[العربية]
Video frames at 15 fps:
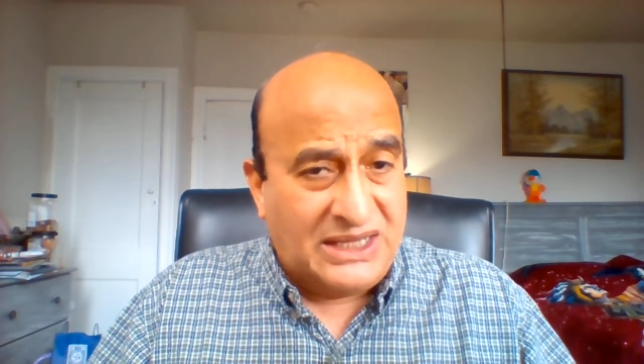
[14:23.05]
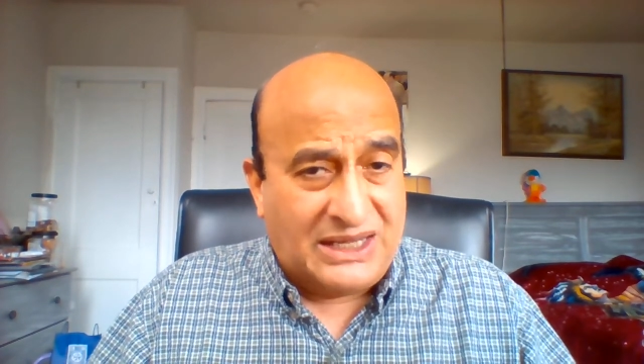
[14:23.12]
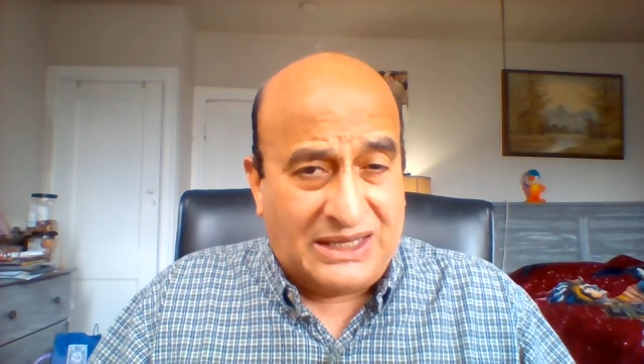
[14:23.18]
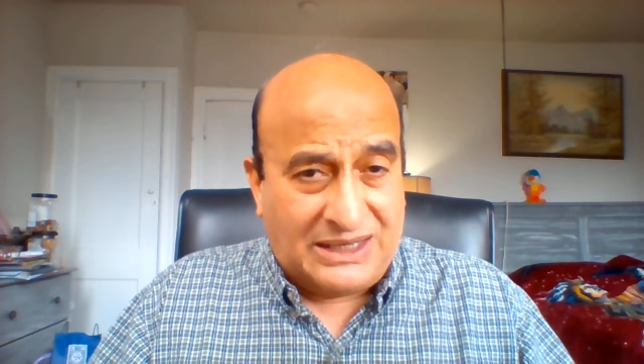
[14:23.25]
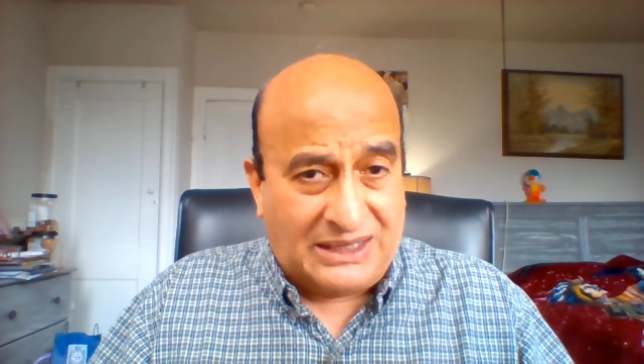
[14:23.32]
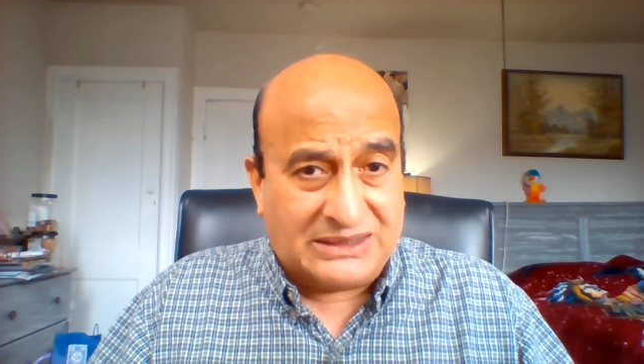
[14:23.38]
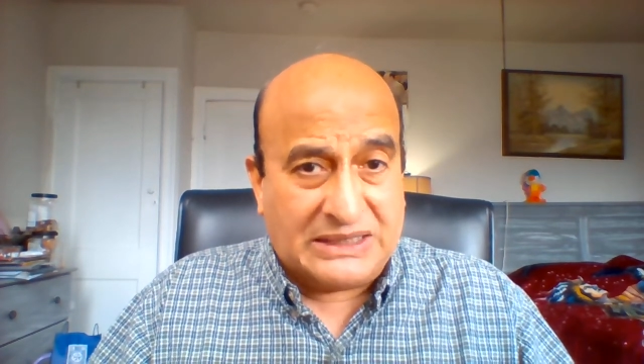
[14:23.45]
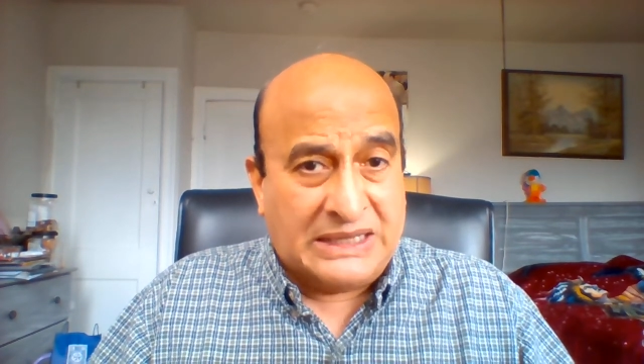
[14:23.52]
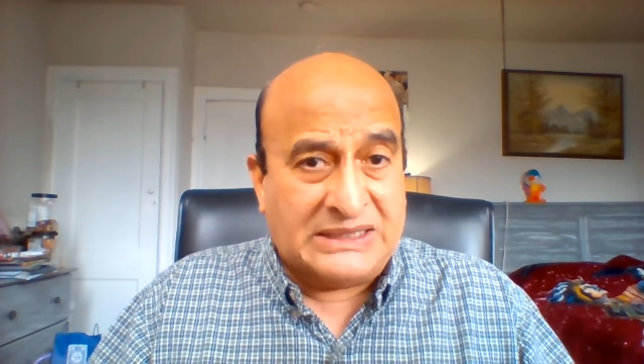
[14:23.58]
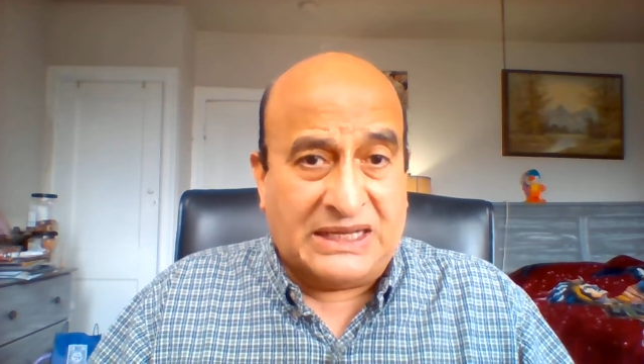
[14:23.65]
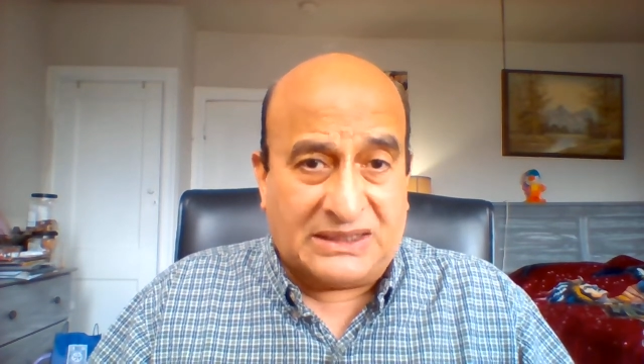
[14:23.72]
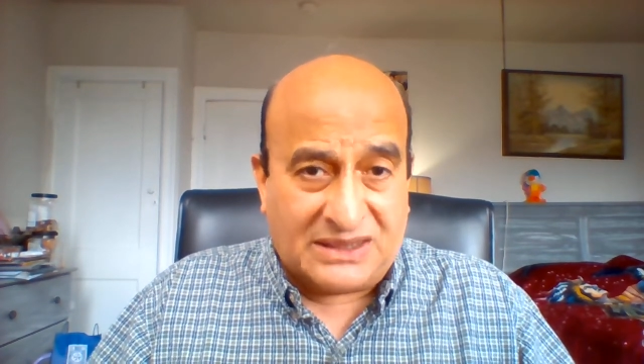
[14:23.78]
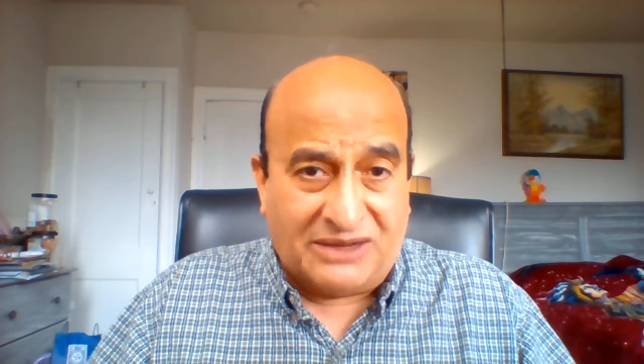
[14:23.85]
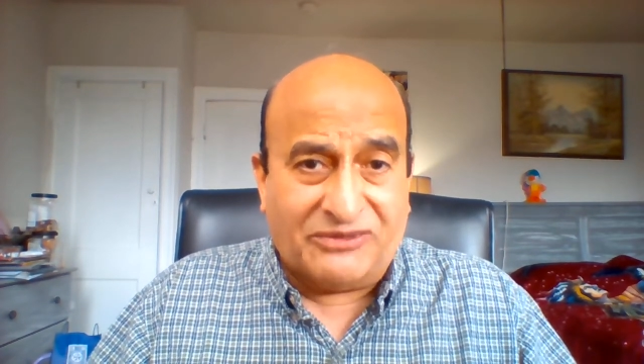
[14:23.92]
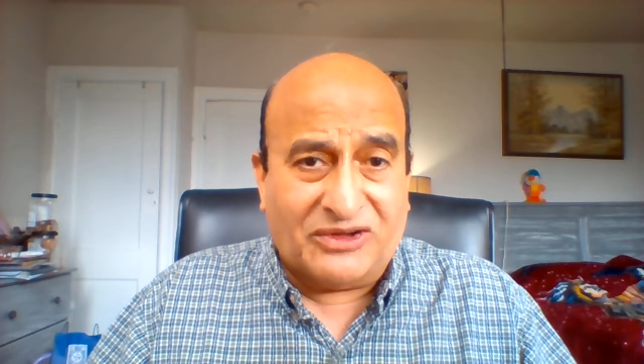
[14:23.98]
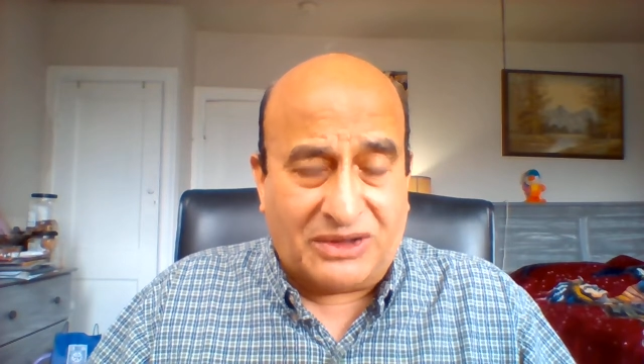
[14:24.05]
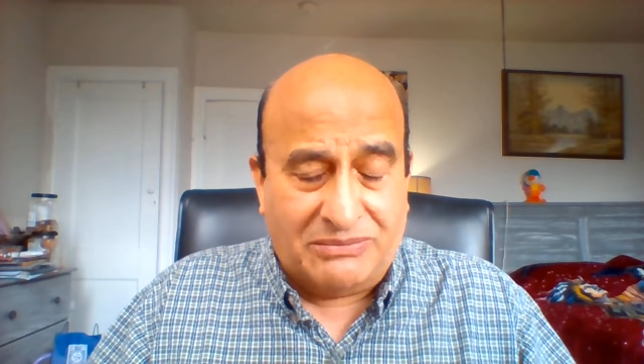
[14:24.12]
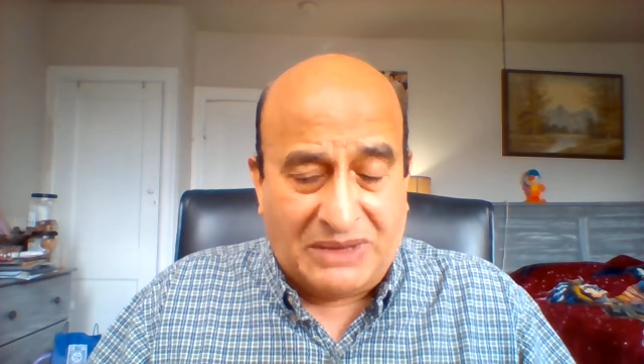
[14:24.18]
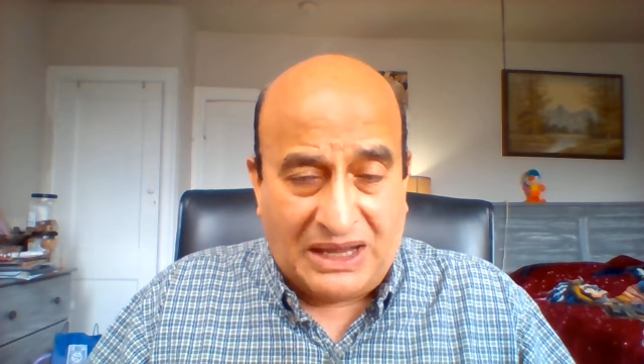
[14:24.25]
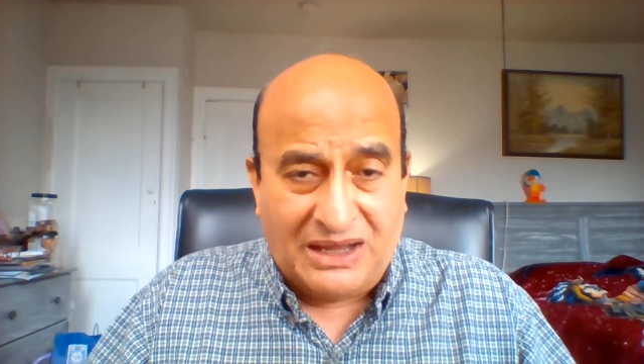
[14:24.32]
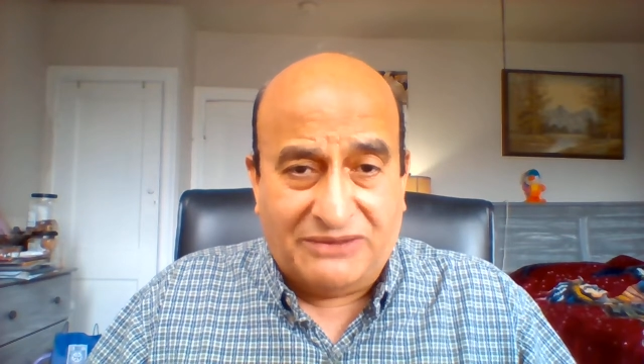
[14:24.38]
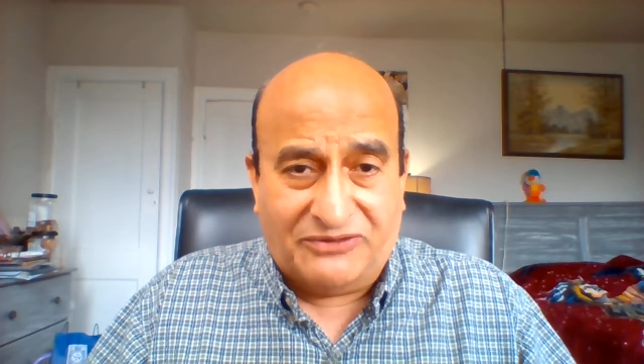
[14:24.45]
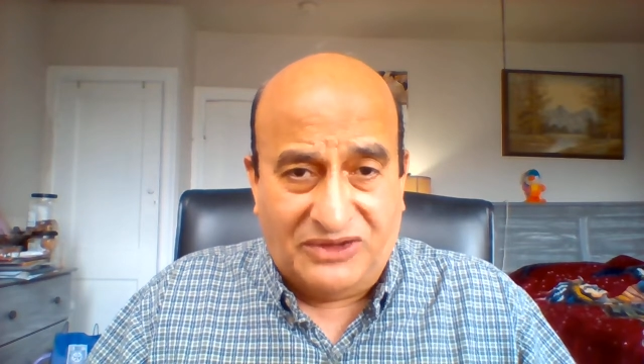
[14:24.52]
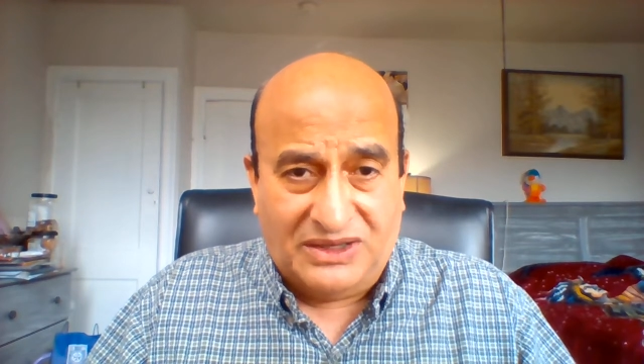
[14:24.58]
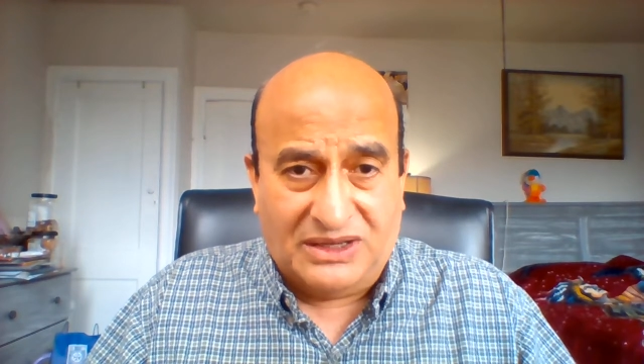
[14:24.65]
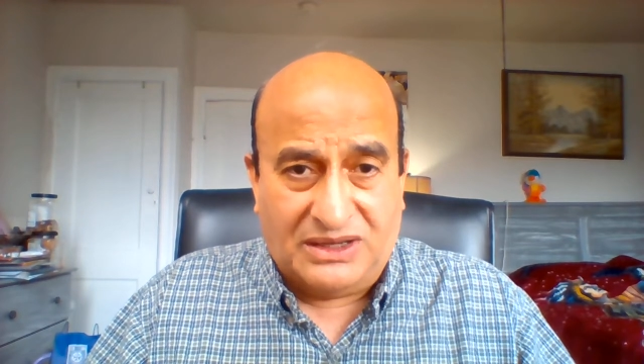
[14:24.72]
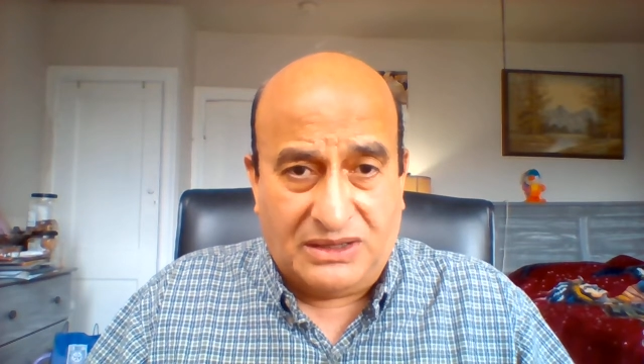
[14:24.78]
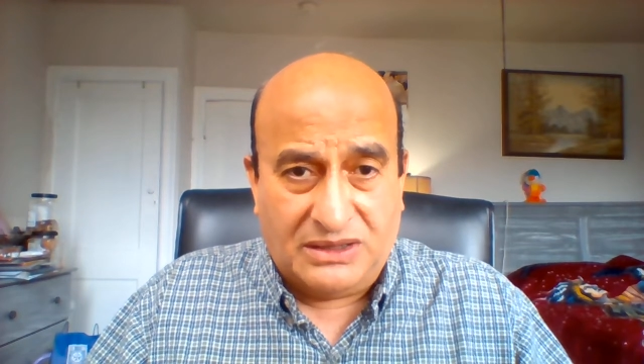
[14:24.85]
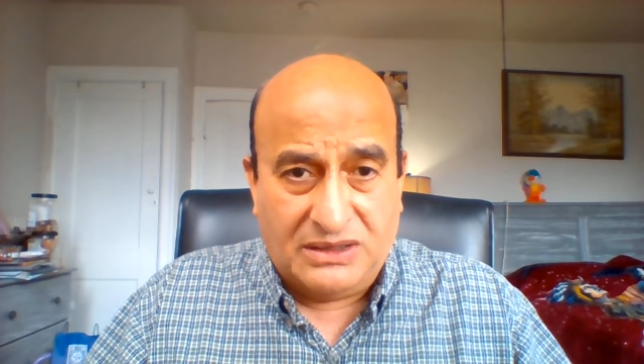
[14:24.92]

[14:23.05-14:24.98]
أنا أتفق معاه فيها